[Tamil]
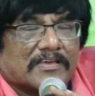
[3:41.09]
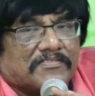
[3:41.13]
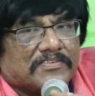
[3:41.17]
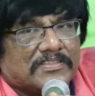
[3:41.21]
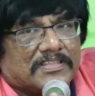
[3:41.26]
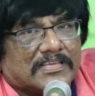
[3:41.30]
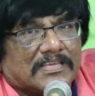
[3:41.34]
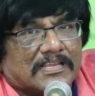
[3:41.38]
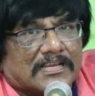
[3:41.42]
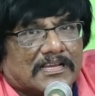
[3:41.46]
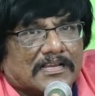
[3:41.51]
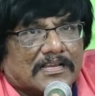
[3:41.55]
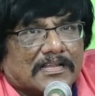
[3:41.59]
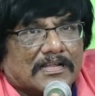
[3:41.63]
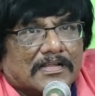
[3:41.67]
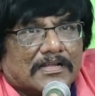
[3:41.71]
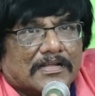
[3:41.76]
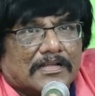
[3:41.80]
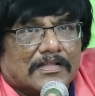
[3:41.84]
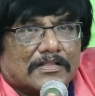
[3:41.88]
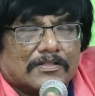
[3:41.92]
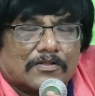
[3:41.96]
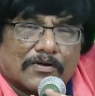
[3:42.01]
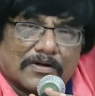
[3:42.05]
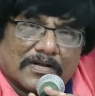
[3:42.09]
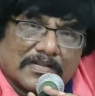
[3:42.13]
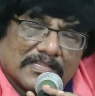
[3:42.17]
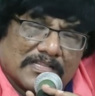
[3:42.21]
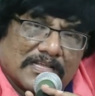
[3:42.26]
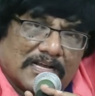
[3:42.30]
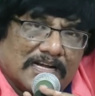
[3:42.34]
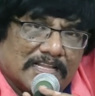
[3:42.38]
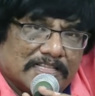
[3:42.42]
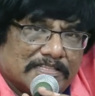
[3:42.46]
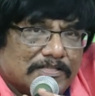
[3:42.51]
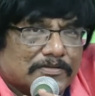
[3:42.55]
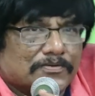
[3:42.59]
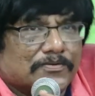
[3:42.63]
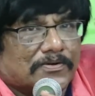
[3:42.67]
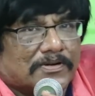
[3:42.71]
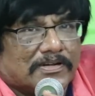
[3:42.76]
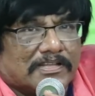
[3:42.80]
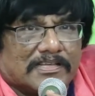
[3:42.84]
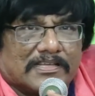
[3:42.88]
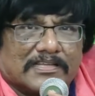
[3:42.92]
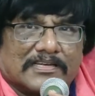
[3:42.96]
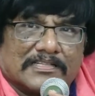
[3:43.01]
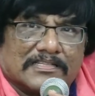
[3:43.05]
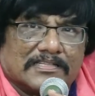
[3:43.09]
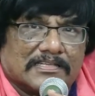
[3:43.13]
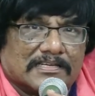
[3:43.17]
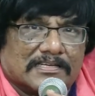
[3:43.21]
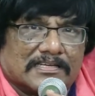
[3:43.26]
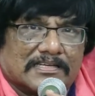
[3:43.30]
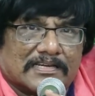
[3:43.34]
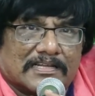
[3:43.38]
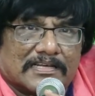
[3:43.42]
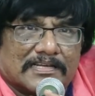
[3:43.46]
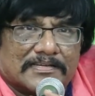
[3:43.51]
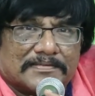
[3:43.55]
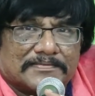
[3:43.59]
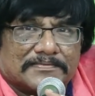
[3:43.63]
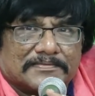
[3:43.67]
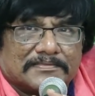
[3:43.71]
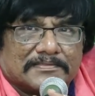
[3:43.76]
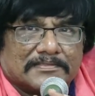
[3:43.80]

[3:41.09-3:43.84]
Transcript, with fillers: கவிதையில் தொடர்ந்து அழித்து கொண்டே இருந்திருக்கிறார்